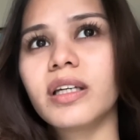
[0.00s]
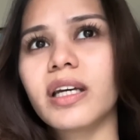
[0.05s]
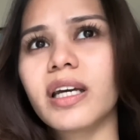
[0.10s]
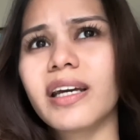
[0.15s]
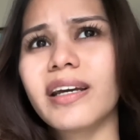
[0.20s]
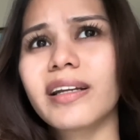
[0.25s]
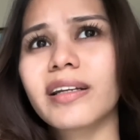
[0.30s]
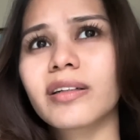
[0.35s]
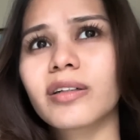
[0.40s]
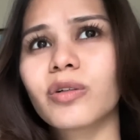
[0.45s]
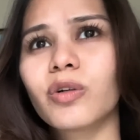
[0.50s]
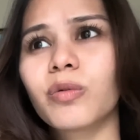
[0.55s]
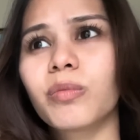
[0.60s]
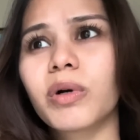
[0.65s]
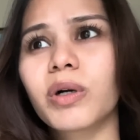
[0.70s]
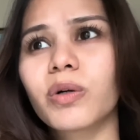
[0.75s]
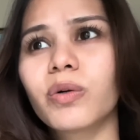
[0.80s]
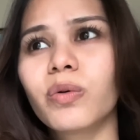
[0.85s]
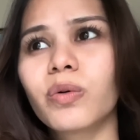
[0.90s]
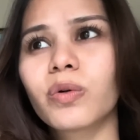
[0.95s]
And kung
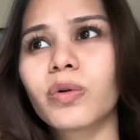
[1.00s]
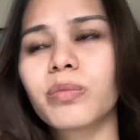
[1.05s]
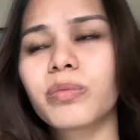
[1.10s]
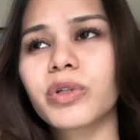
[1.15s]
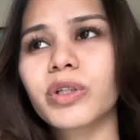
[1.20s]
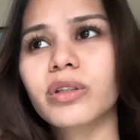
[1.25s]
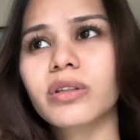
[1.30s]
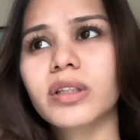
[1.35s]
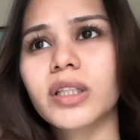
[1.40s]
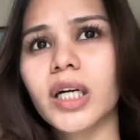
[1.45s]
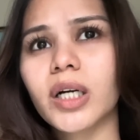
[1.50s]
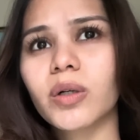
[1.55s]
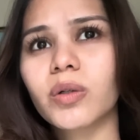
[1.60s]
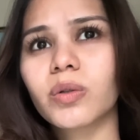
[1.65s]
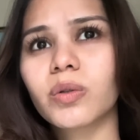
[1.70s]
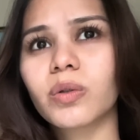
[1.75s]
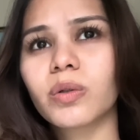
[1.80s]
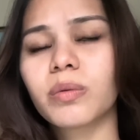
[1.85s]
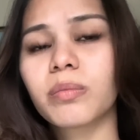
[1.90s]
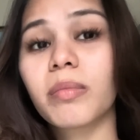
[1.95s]
magkukommute
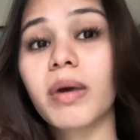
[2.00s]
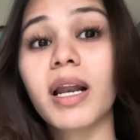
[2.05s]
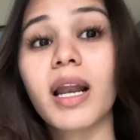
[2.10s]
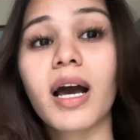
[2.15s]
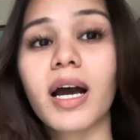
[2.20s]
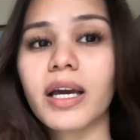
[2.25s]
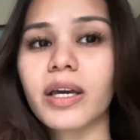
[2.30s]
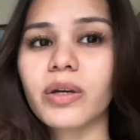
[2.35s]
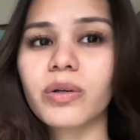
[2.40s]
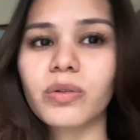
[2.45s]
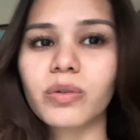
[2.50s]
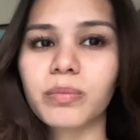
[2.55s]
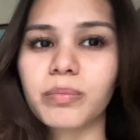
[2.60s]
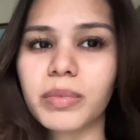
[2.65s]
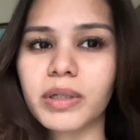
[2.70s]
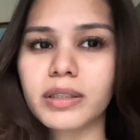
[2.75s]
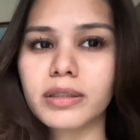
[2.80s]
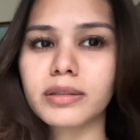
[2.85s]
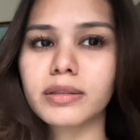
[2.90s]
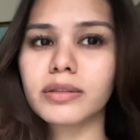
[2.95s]
ako, malayo
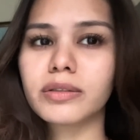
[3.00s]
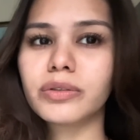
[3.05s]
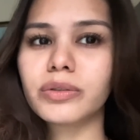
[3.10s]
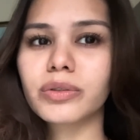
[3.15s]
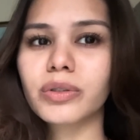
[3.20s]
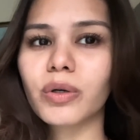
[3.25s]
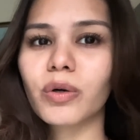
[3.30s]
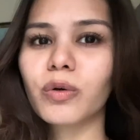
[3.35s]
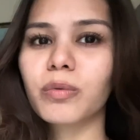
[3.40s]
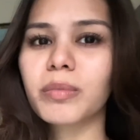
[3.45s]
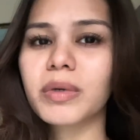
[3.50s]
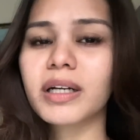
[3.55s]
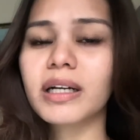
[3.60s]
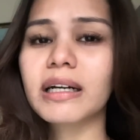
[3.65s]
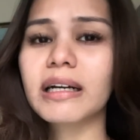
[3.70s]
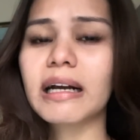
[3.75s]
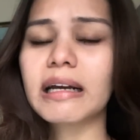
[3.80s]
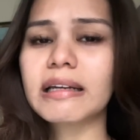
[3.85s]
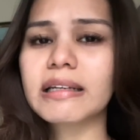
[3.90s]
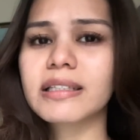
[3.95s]
pag doon ako
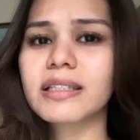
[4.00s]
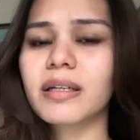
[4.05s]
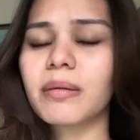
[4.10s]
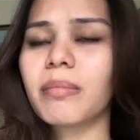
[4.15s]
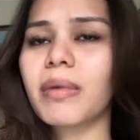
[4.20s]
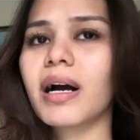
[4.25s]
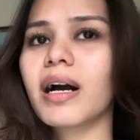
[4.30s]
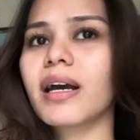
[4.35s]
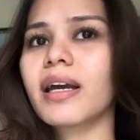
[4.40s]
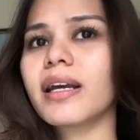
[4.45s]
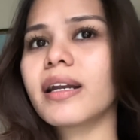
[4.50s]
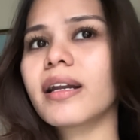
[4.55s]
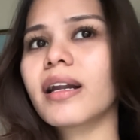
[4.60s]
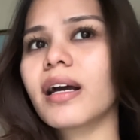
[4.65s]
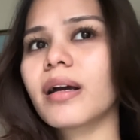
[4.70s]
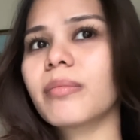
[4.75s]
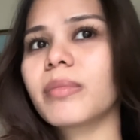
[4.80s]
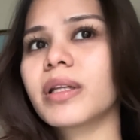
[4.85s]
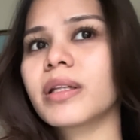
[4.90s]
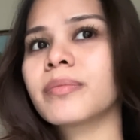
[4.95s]
manggagaling sa bahay
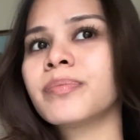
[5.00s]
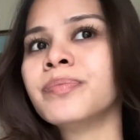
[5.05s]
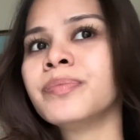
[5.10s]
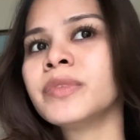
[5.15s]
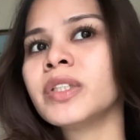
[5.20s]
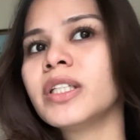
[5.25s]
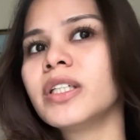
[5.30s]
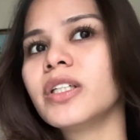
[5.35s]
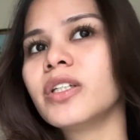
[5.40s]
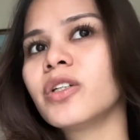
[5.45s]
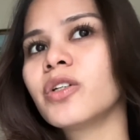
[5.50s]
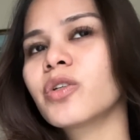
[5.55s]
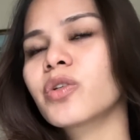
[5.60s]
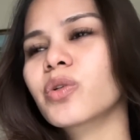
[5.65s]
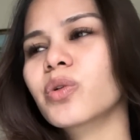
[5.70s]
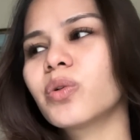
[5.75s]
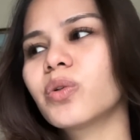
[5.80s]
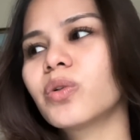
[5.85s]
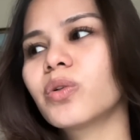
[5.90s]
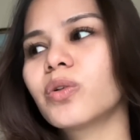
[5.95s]
namin.
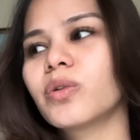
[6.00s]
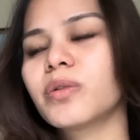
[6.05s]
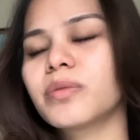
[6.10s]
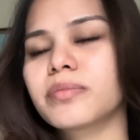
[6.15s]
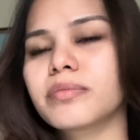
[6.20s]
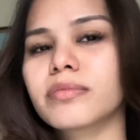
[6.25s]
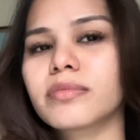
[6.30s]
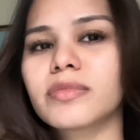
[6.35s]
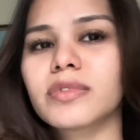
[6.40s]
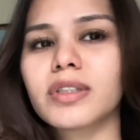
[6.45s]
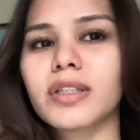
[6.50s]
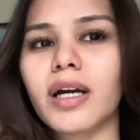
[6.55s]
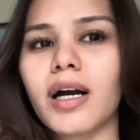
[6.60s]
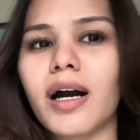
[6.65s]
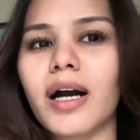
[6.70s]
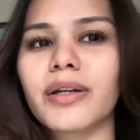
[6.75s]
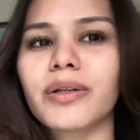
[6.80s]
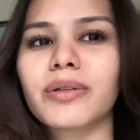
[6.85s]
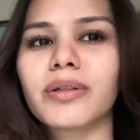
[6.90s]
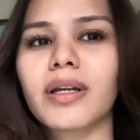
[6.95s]
So,
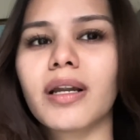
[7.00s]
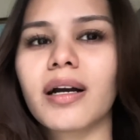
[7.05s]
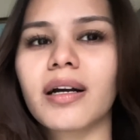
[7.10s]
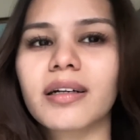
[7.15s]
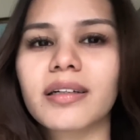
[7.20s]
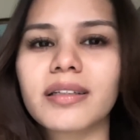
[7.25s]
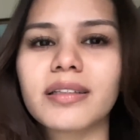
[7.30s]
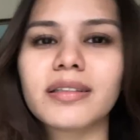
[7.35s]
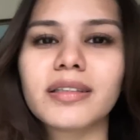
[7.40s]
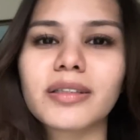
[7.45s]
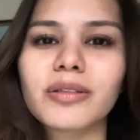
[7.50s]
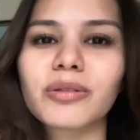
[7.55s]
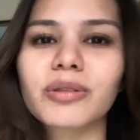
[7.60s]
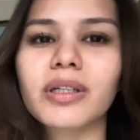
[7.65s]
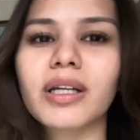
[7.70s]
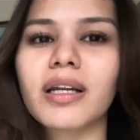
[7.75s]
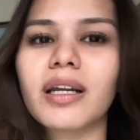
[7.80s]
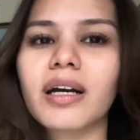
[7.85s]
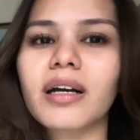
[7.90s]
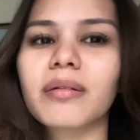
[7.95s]
ano lang, hindi ko
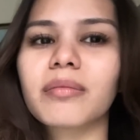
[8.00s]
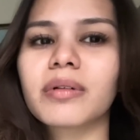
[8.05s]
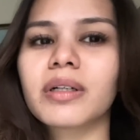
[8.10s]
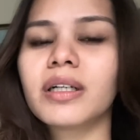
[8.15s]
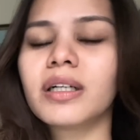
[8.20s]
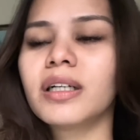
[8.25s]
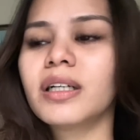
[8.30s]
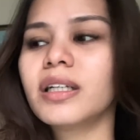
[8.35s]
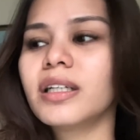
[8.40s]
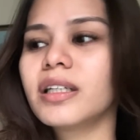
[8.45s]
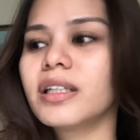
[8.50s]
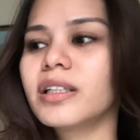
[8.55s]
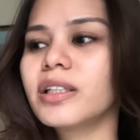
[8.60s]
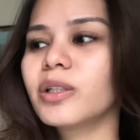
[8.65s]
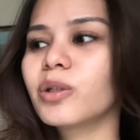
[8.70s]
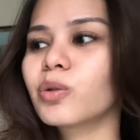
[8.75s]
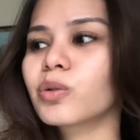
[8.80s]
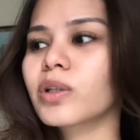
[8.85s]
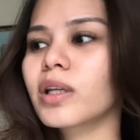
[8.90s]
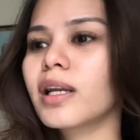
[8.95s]
na lang
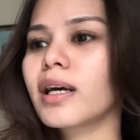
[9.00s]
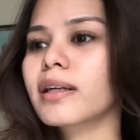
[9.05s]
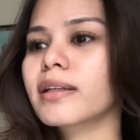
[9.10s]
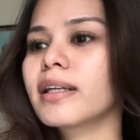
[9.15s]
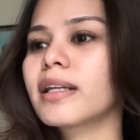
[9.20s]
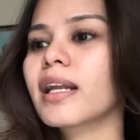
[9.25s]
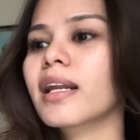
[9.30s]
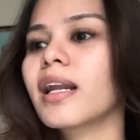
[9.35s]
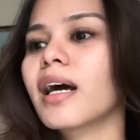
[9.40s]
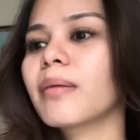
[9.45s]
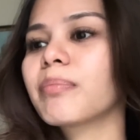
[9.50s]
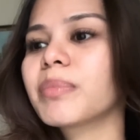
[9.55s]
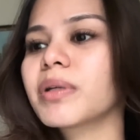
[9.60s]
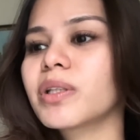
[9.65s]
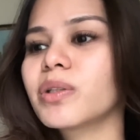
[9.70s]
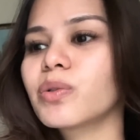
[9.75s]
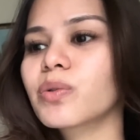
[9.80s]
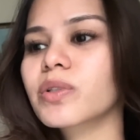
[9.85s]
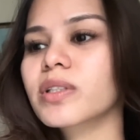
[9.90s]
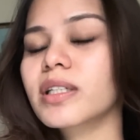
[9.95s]
hindi ko na lang
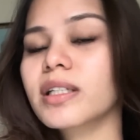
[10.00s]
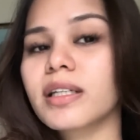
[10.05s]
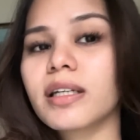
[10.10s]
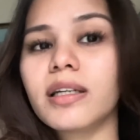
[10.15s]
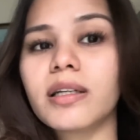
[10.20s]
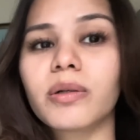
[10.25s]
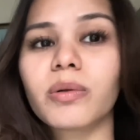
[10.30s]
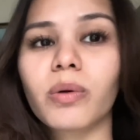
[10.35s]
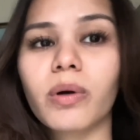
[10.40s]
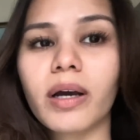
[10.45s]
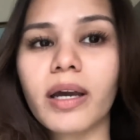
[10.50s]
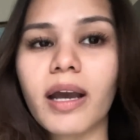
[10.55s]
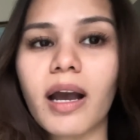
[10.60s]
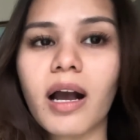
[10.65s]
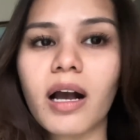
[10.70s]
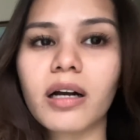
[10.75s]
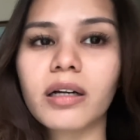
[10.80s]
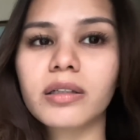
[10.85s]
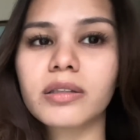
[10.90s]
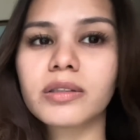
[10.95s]
nilalapit yung sarili ko kay
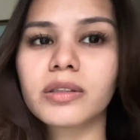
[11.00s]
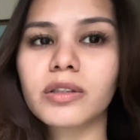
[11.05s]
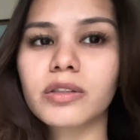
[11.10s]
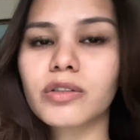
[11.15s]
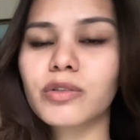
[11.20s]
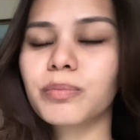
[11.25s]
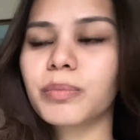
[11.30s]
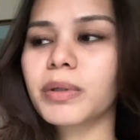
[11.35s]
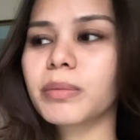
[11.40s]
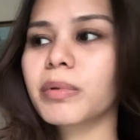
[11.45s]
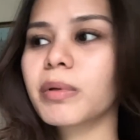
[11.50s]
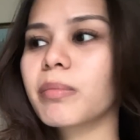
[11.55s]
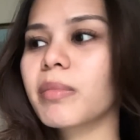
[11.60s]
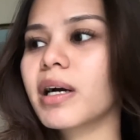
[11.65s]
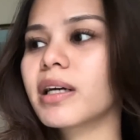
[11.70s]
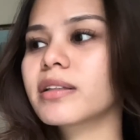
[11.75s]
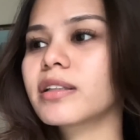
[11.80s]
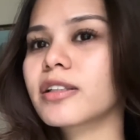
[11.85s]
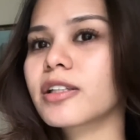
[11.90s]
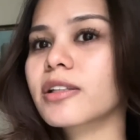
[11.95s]
Angko. So, pag may
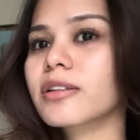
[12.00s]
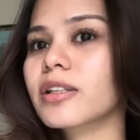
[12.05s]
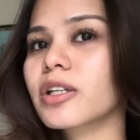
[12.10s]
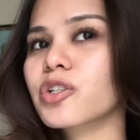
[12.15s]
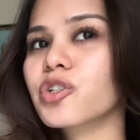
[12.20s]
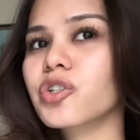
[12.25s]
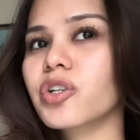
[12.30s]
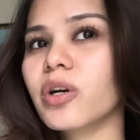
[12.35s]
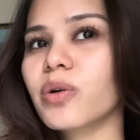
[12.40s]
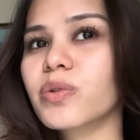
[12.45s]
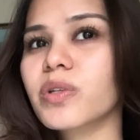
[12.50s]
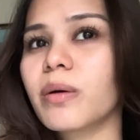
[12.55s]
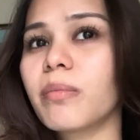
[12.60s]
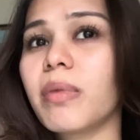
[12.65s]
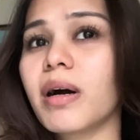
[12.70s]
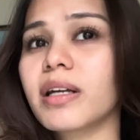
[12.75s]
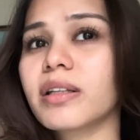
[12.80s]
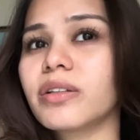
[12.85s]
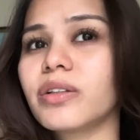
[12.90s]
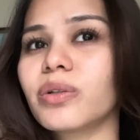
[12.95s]
mga tinatouch ako sa
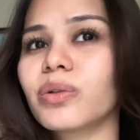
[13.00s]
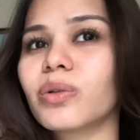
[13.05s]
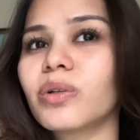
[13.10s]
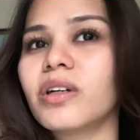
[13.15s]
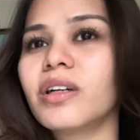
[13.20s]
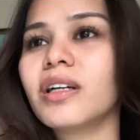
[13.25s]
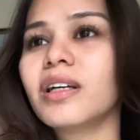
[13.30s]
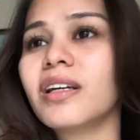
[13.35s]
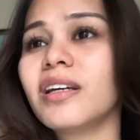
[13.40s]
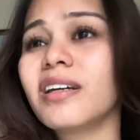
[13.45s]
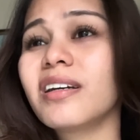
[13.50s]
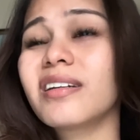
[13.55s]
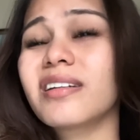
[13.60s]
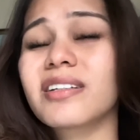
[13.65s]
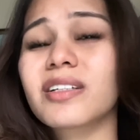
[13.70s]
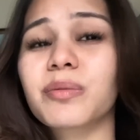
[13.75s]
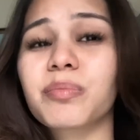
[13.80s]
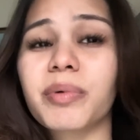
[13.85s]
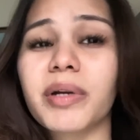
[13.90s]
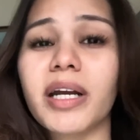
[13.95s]
banyo,
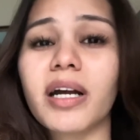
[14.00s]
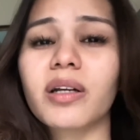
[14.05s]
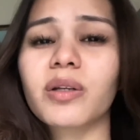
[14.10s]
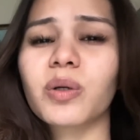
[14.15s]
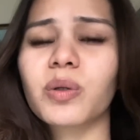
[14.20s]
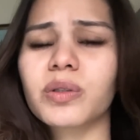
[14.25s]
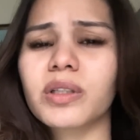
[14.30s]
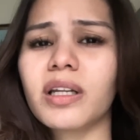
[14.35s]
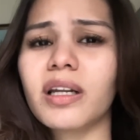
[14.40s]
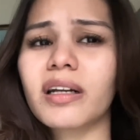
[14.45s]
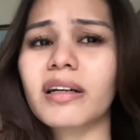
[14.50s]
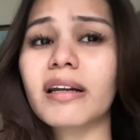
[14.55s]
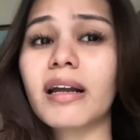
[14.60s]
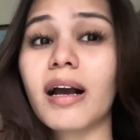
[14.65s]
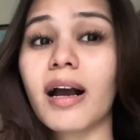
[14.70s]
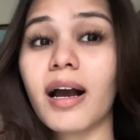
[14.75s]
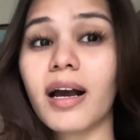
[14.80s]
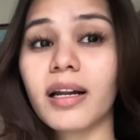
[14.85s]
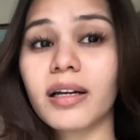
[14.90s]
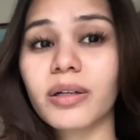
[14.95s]
nisprayhan ko na lang
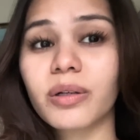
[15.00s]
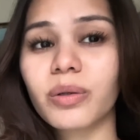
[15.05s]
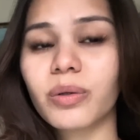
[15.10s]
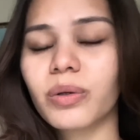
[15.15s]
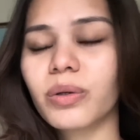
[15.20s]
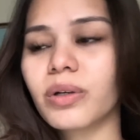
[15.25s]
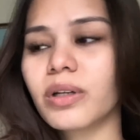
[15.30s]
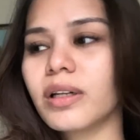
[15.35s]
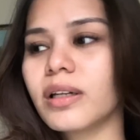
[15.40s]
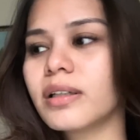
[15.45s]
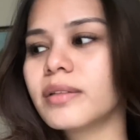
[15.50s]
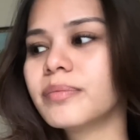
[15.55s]
ng alcohol